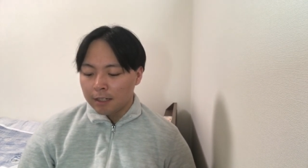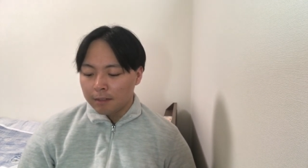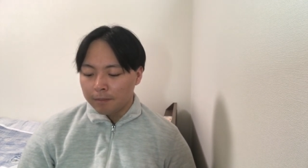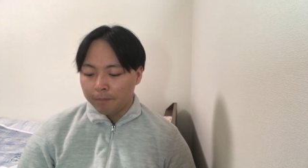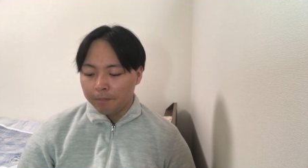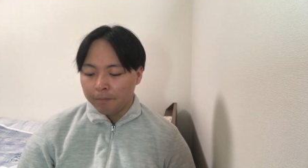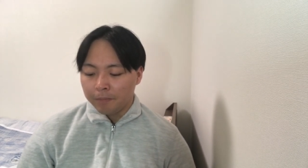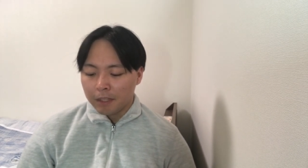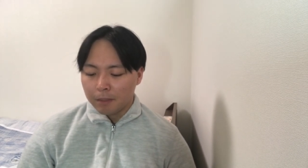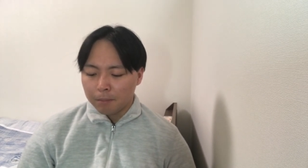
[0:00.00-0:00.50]
う
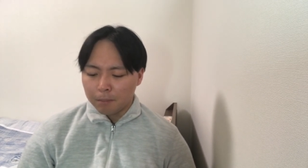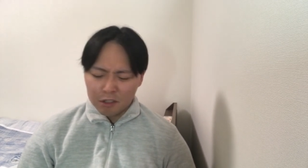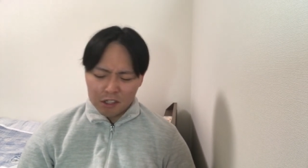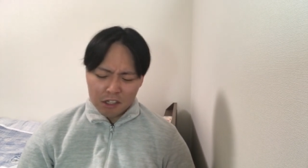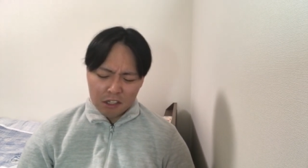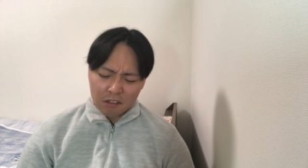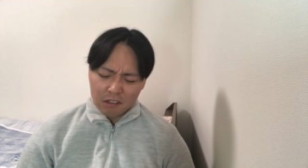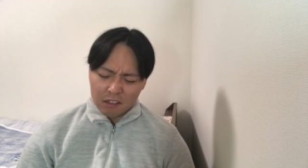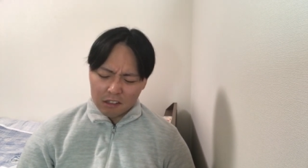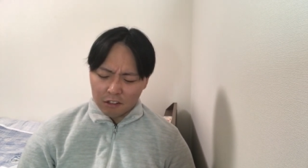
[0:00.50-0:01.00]
ん、でも
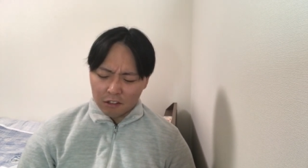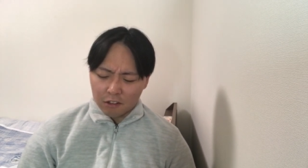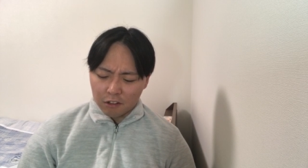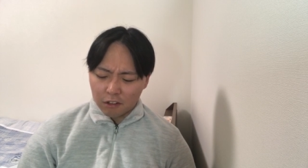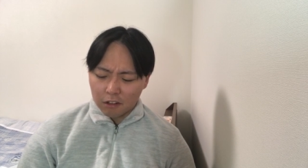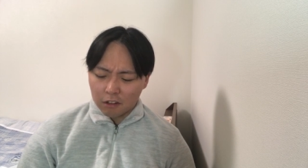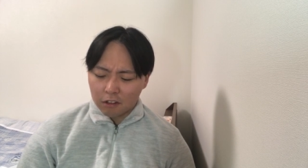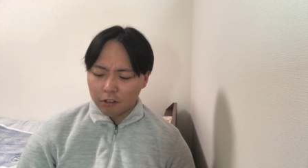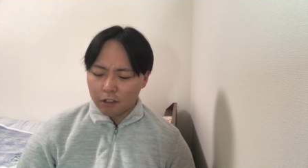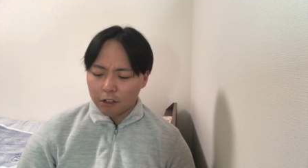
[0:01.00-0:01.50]
ちろんその
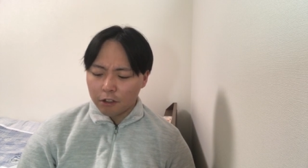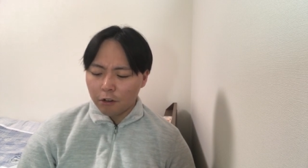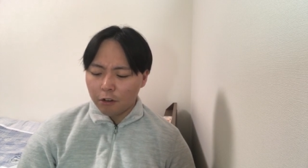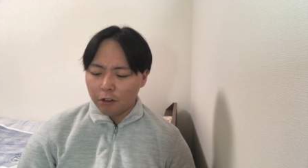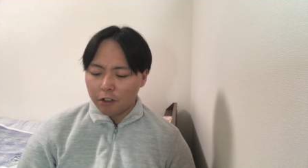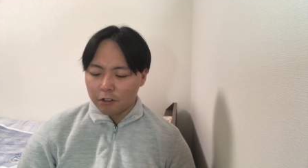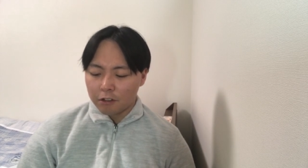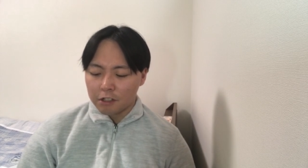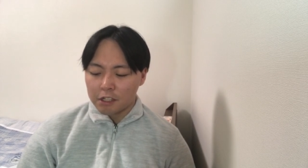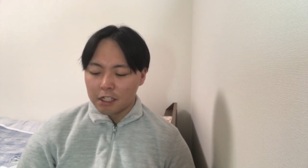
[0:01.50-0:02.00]
乗っ取り
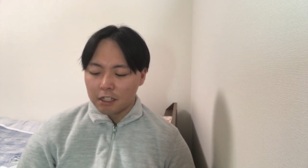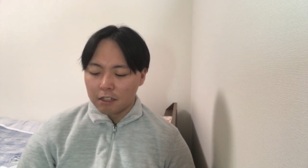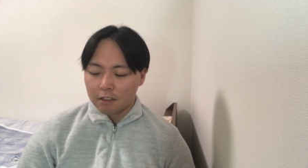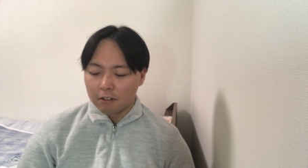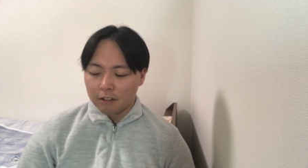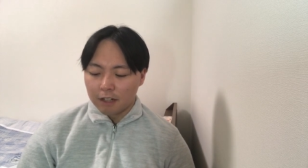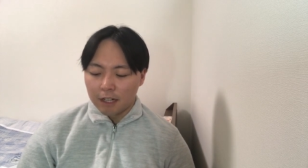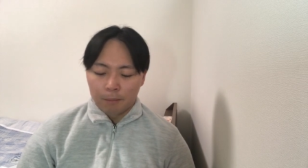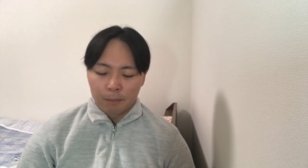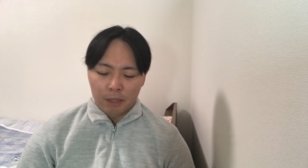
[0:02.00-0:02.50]
行為をしてる
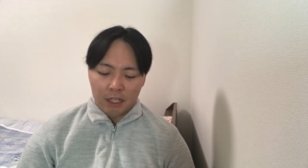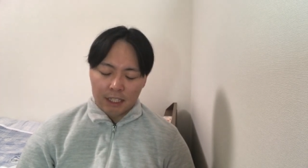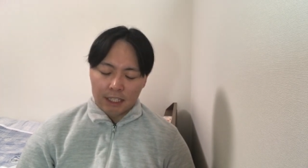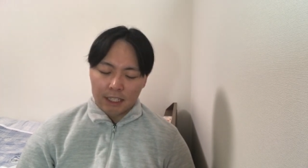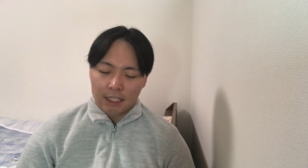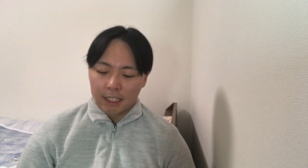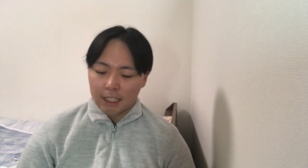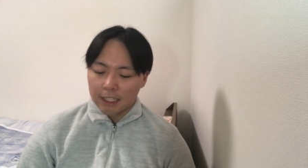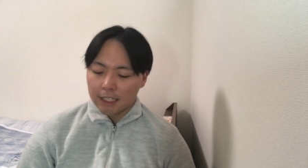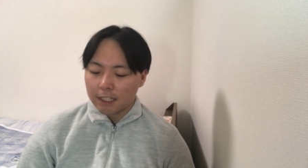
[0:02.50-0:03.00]
のはまあいた
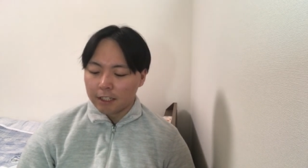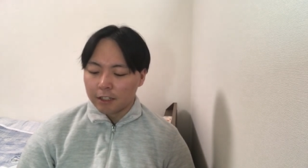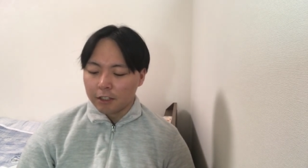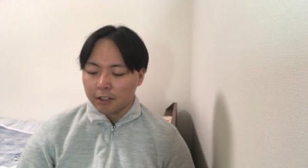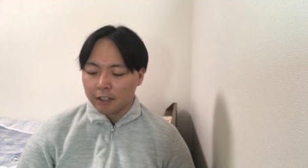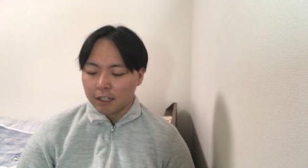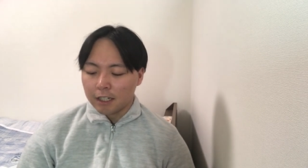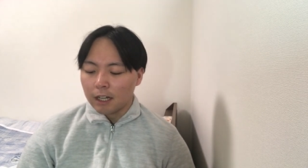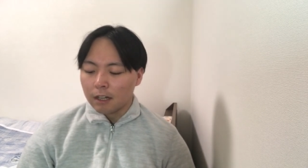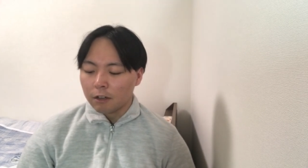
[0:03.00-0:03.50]
だけないとい
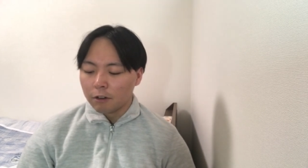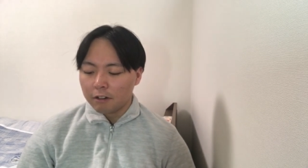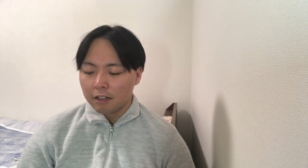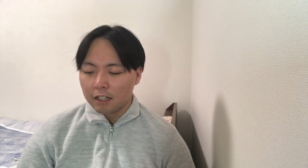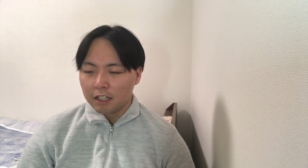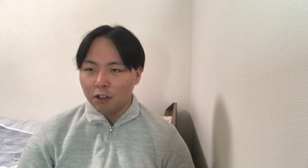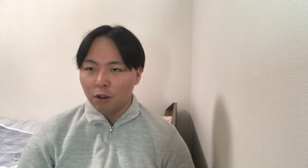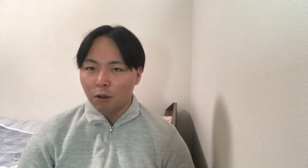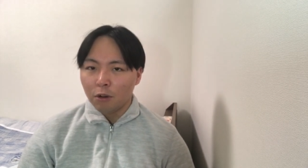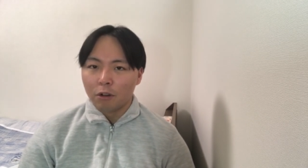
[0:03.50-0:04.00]
うかこれは
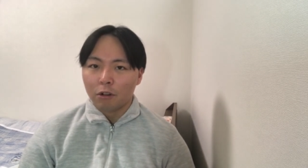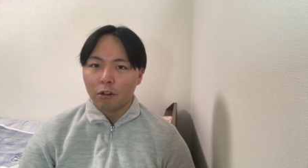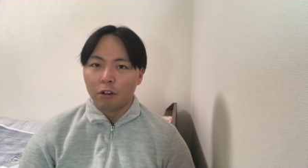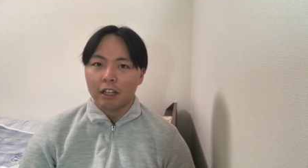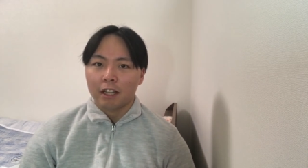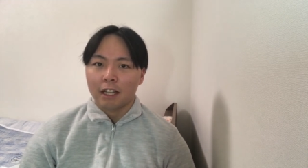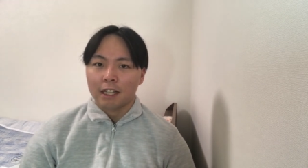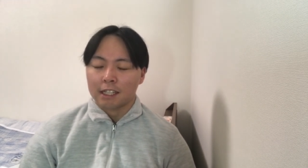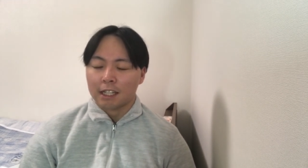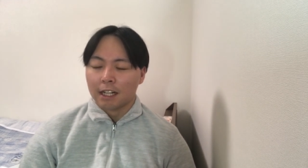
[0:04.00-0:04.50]
違法行
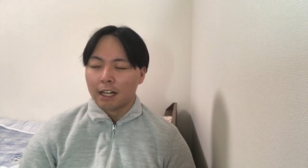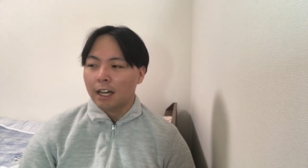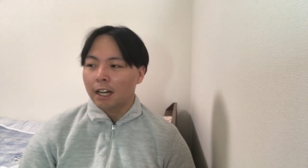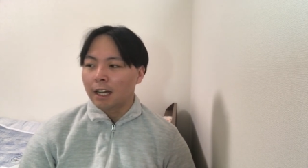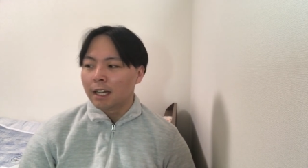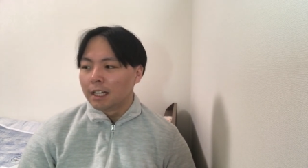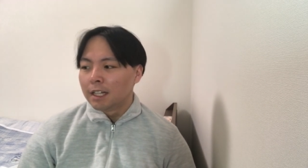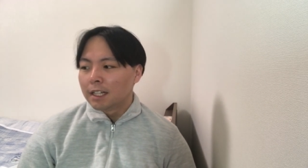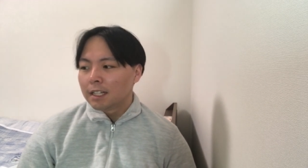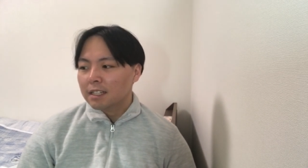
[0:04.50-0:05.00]
為ですから
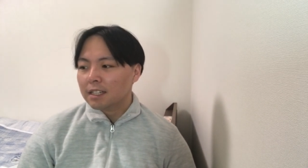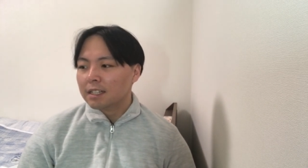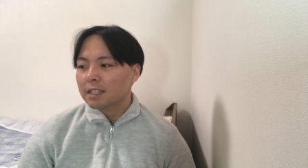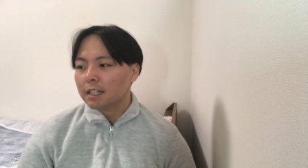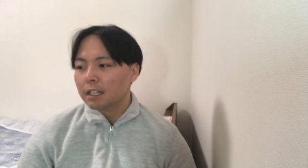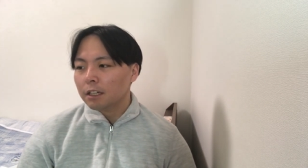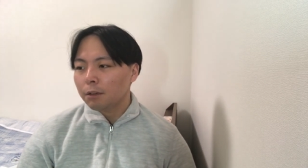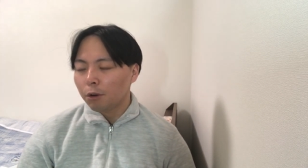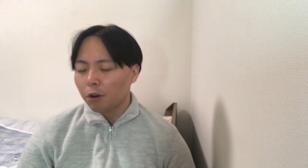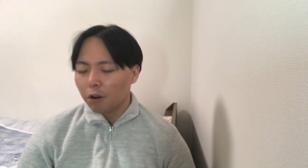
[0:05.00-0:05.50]
さす
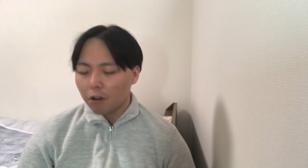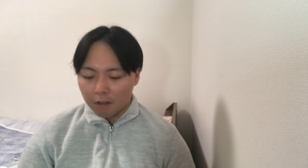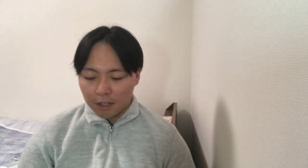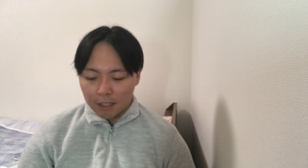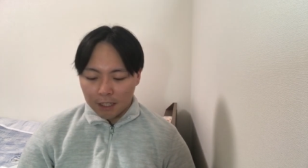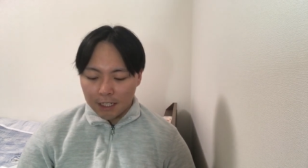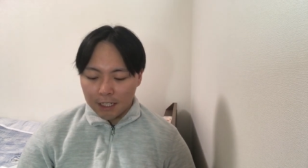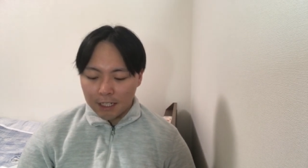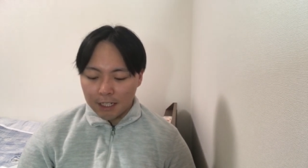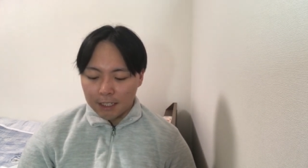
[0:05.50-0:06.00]
がにフォローは
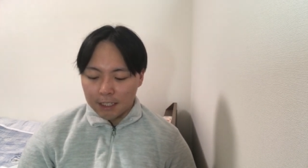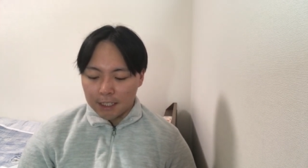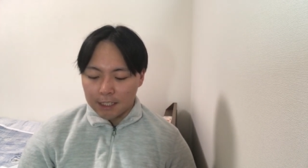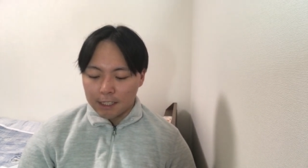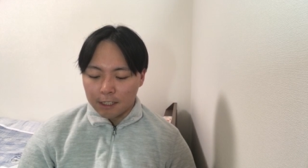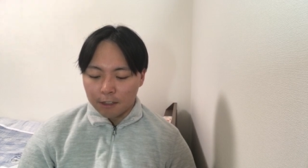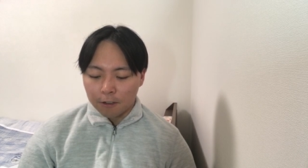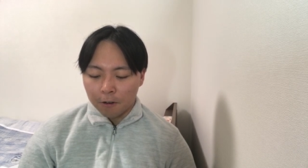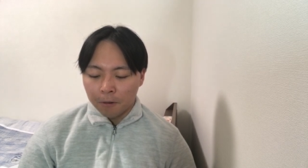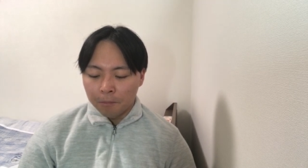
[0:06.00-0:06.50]
できないんです
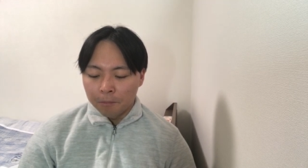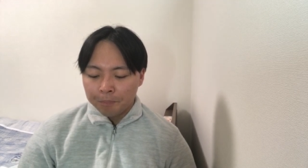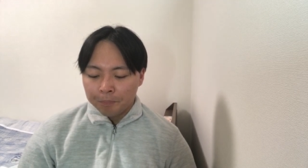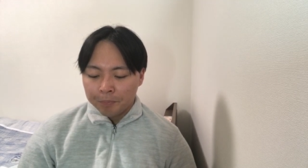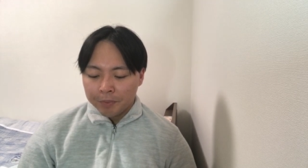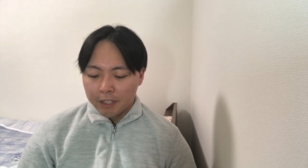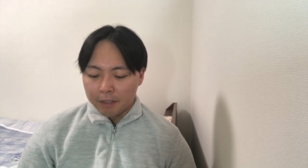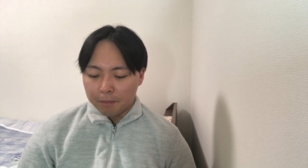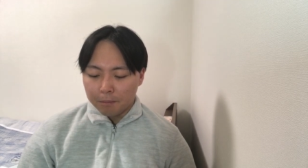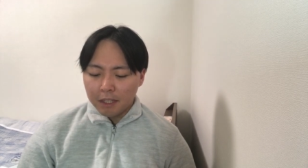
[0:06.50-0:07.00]
けど
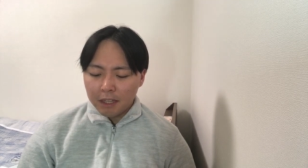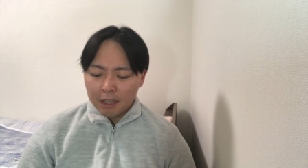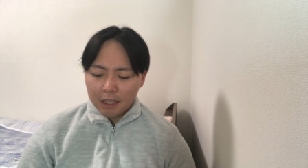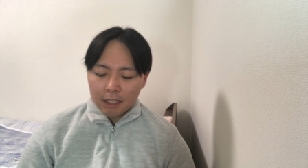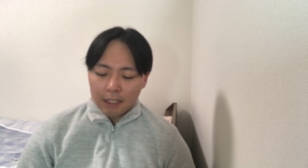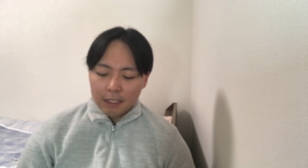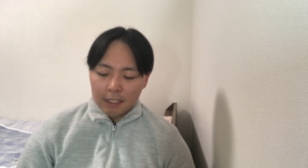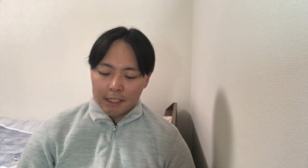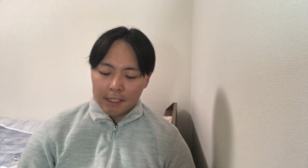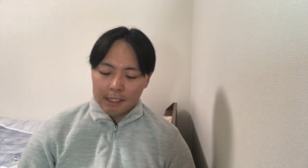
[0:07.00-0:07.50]
でみん
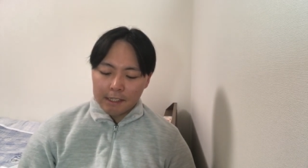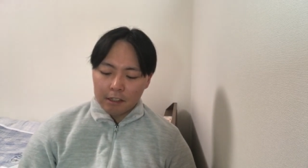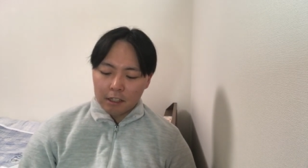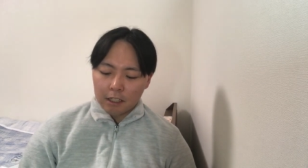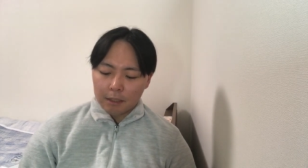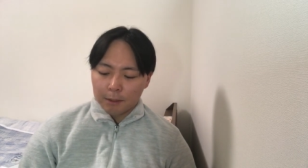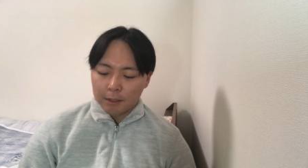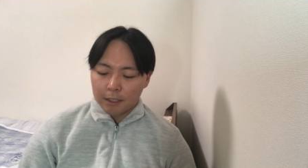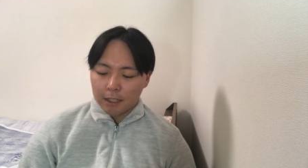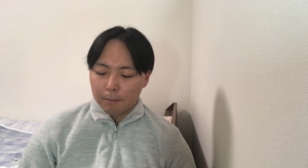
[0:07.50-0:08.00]
なは偽
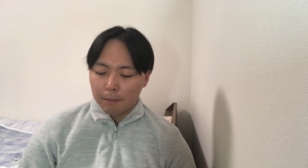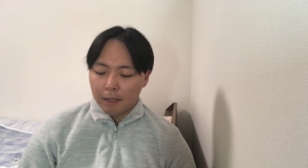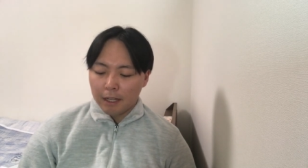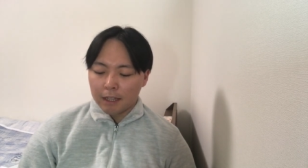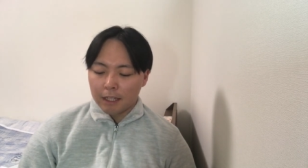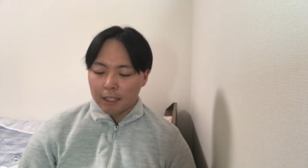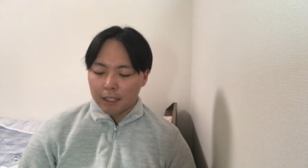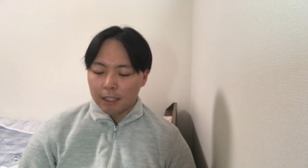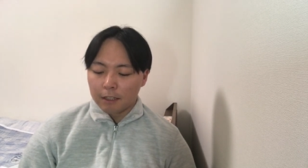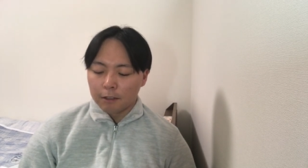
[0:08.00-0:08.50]
ユタボンが目当
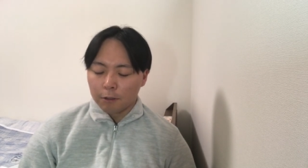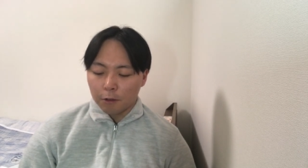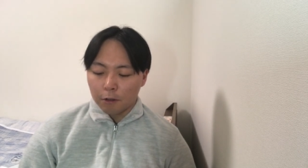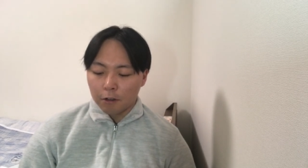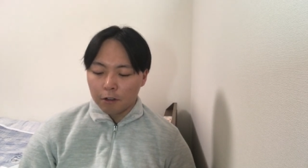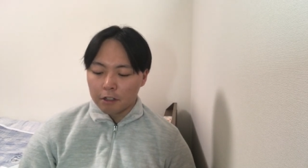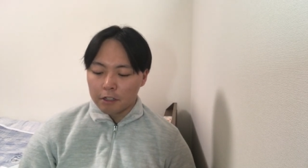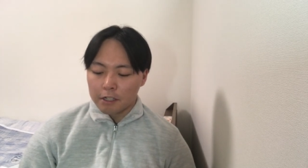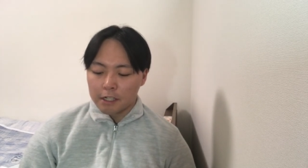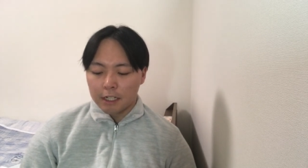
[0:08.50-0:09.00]
てで登
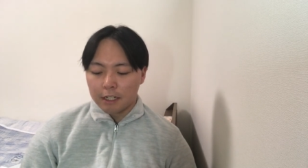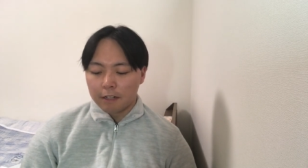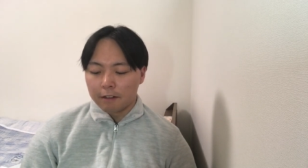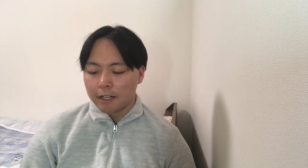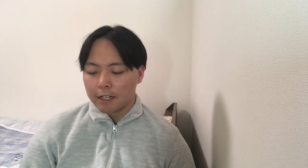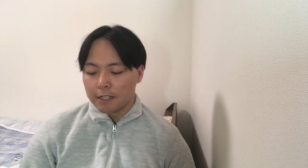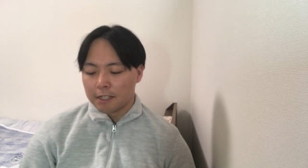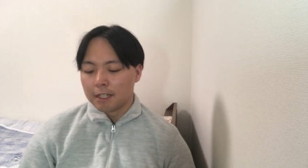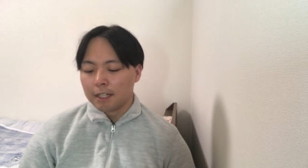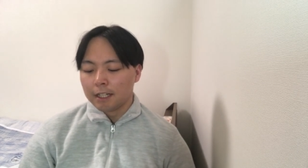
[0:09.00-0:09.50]
録してるわ
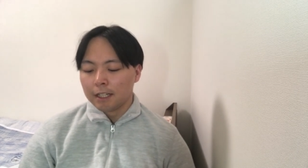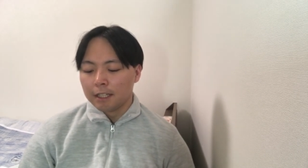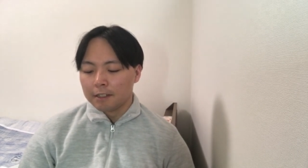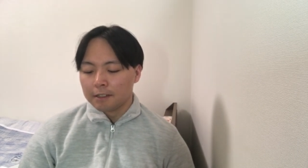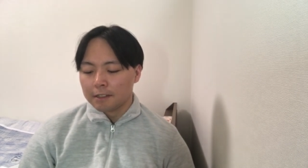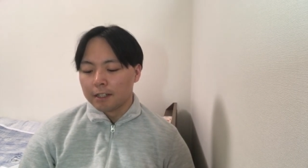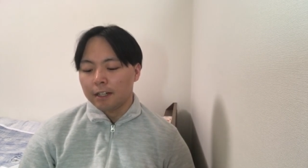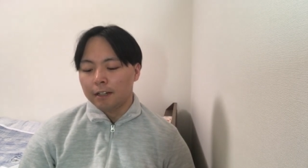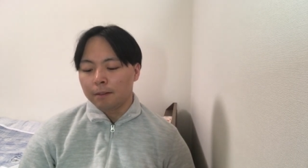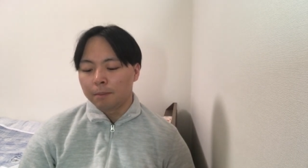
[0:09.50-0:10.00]
けじゃないですか。